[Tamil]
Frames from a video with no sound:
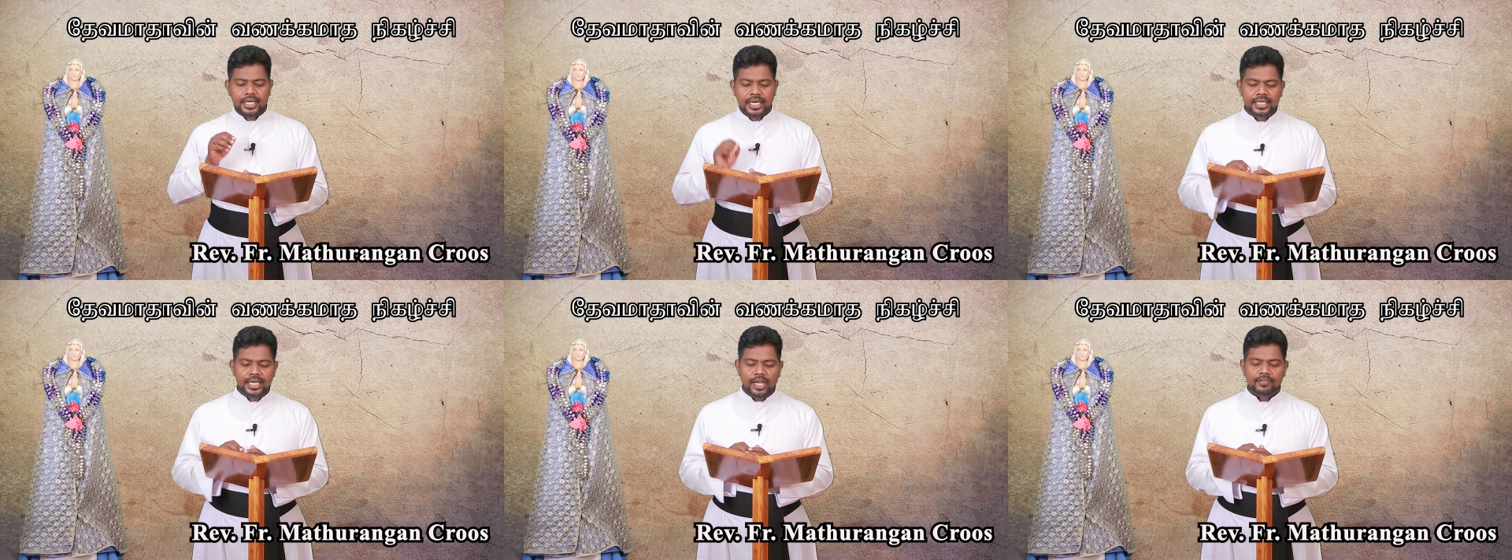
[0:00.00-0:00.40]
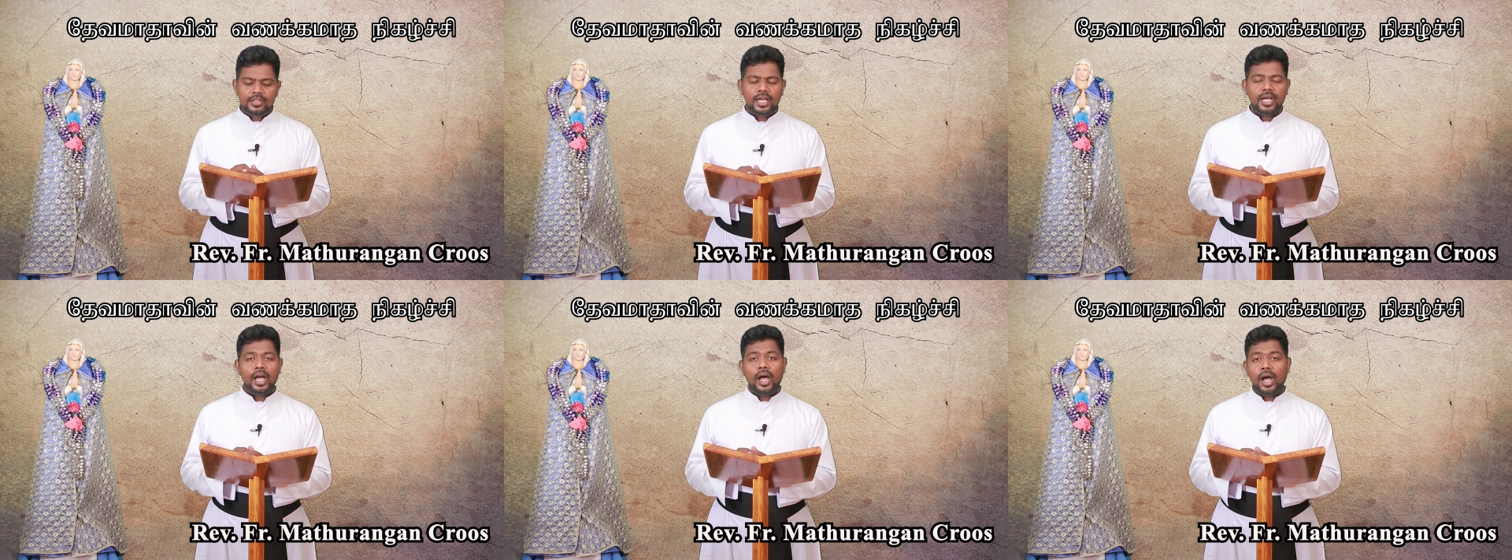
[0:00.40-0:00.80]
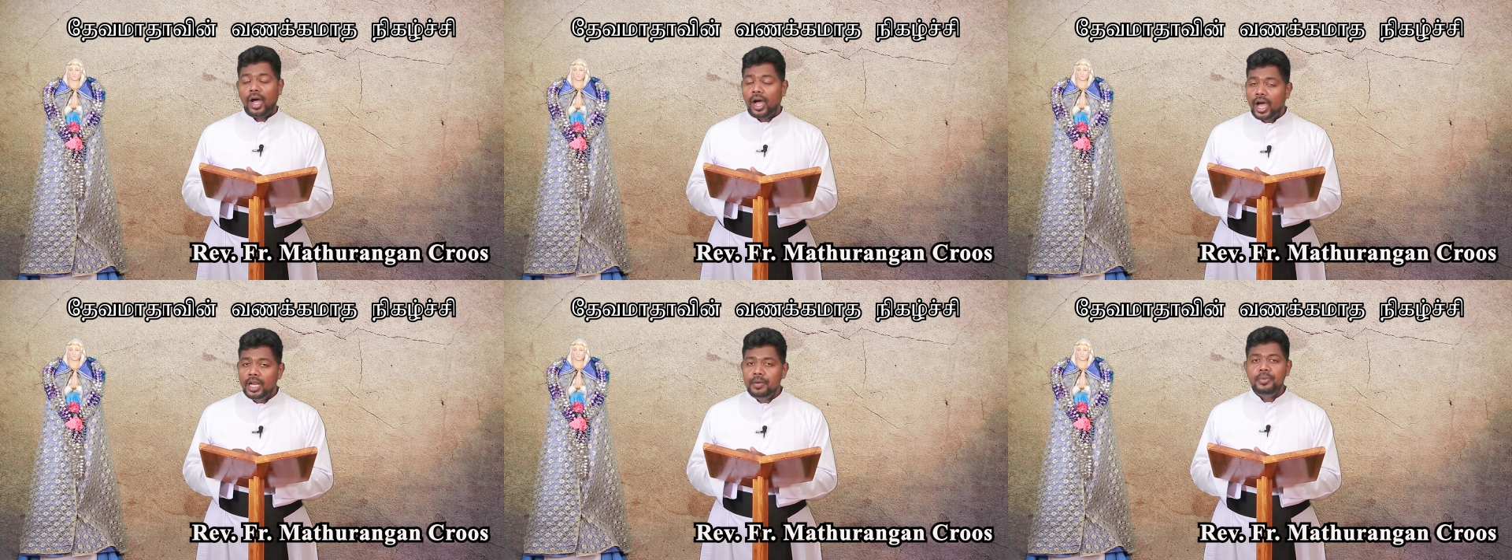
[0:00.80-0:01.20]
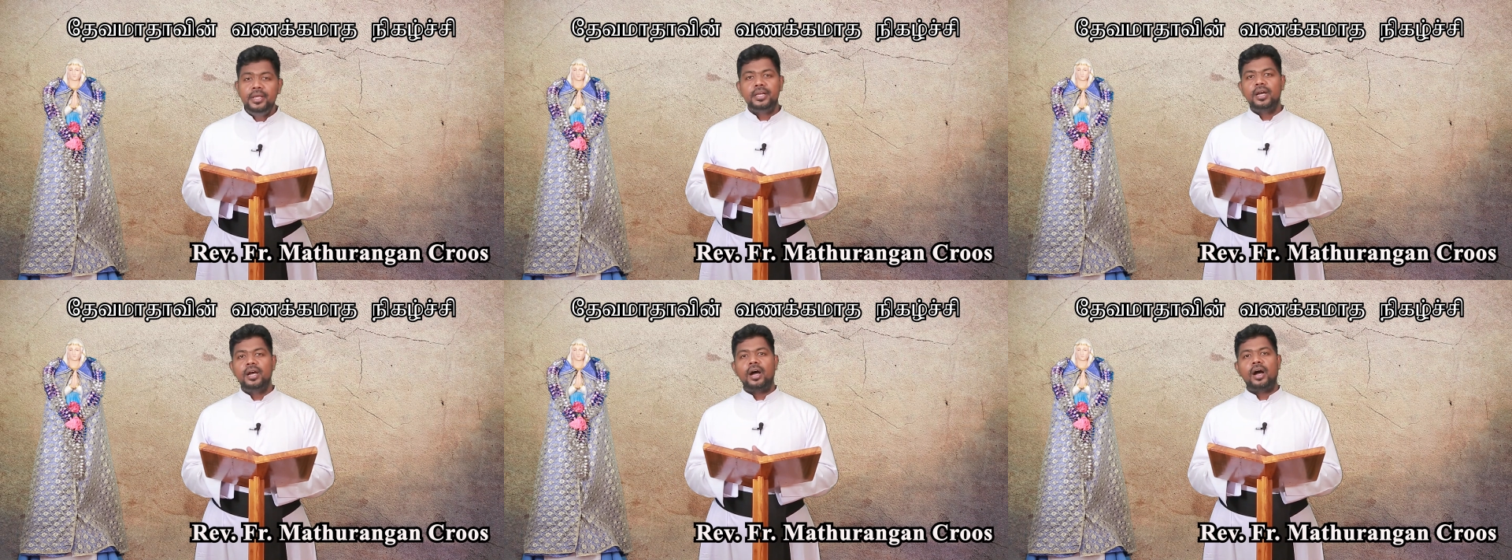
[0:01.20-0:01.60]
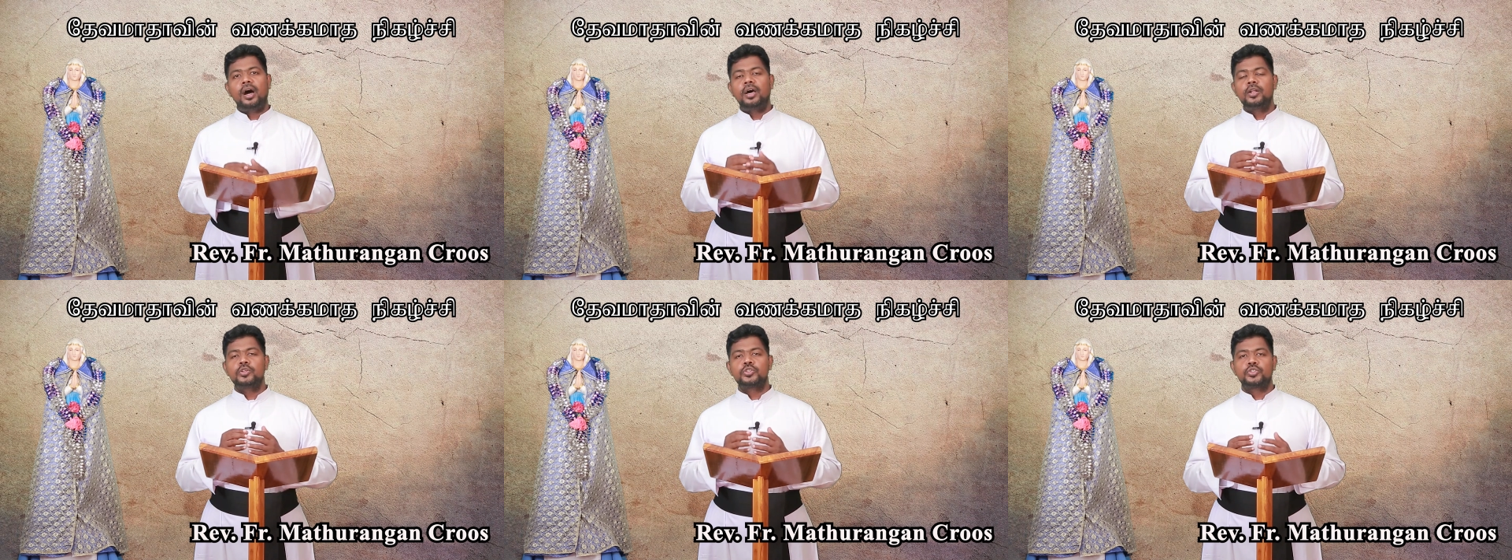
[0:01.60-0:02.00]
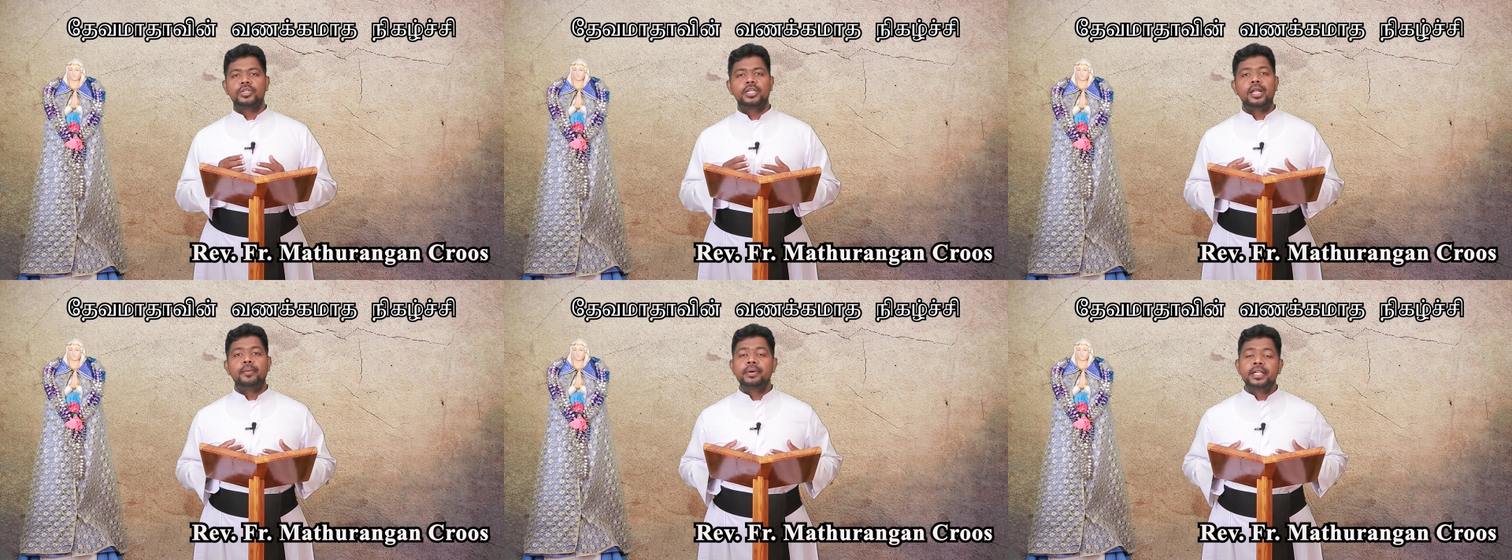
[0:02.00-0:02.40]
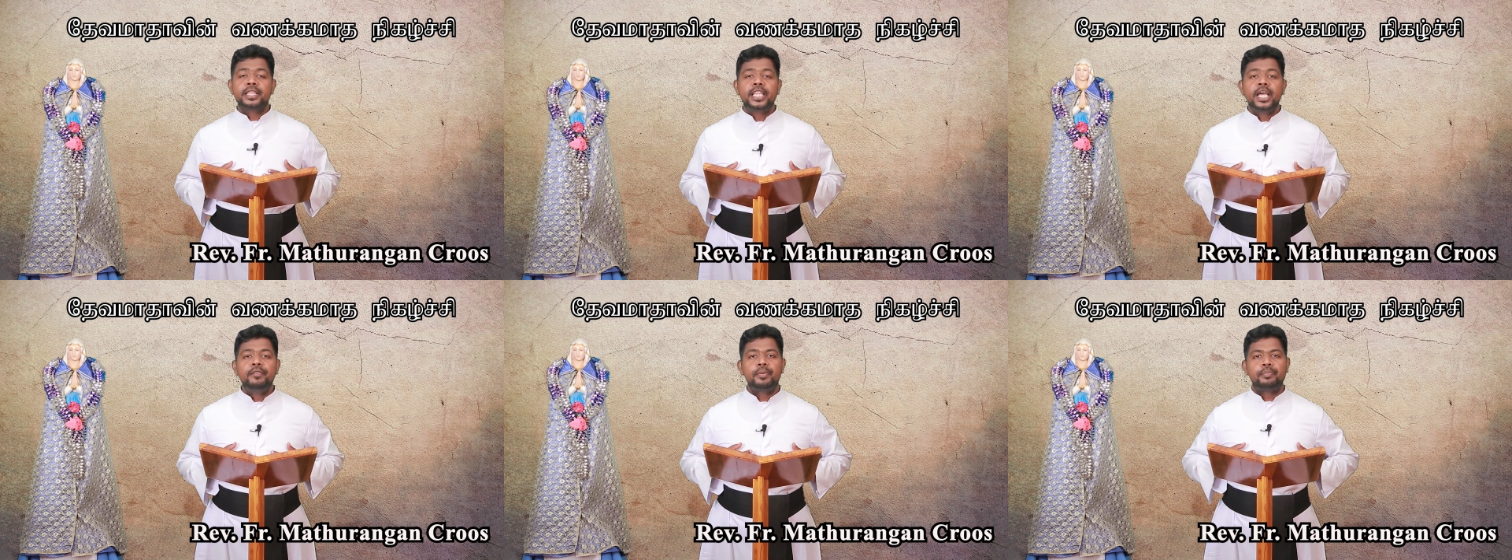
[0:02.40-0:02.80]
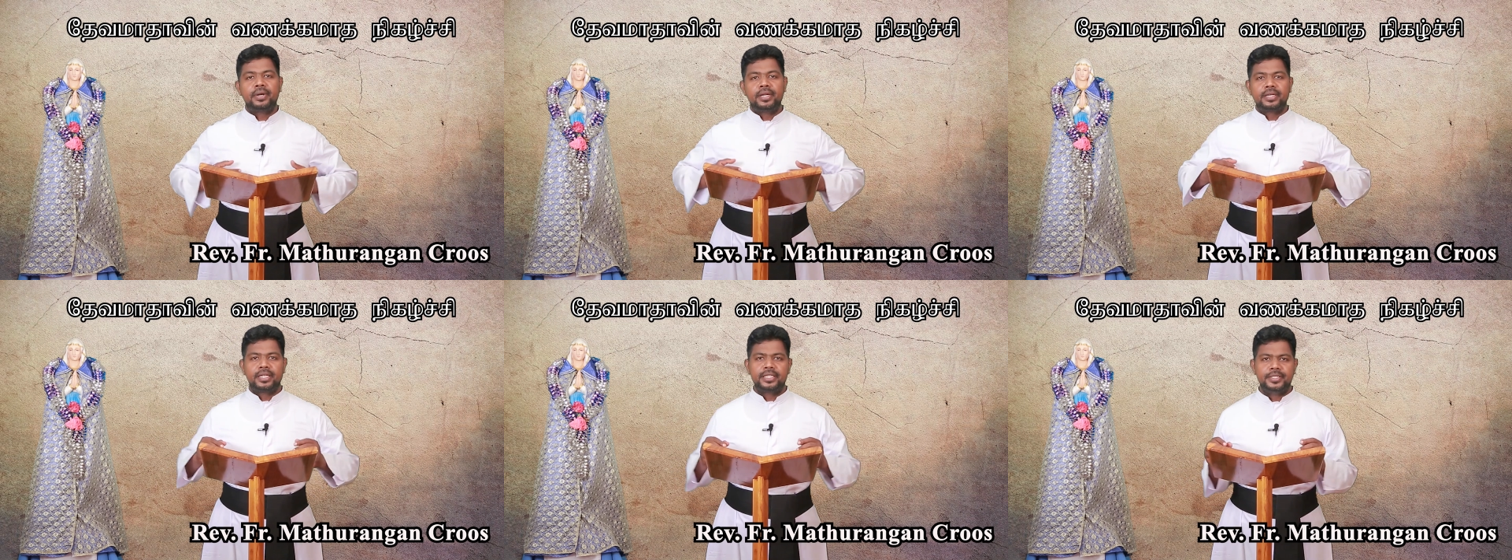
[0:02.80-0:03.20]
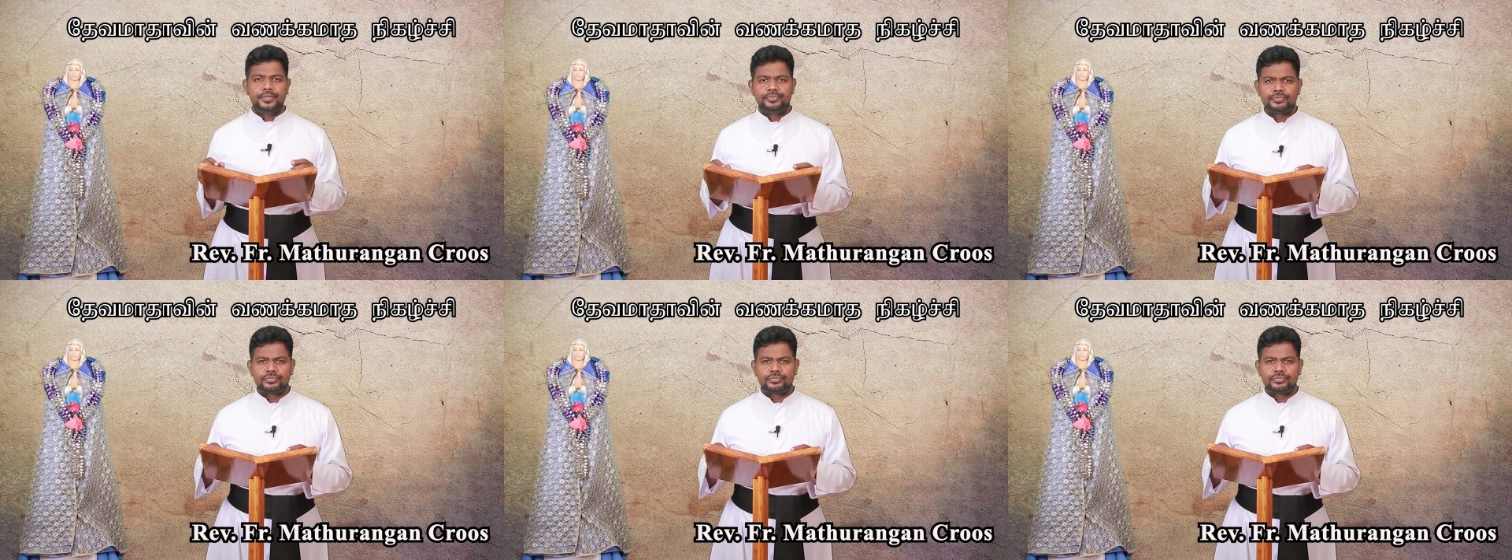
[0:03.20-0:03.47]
ரெண்டாவதாக ஆன்மீக ஆலோசனை நமக்கு தேவைப்படுகிறது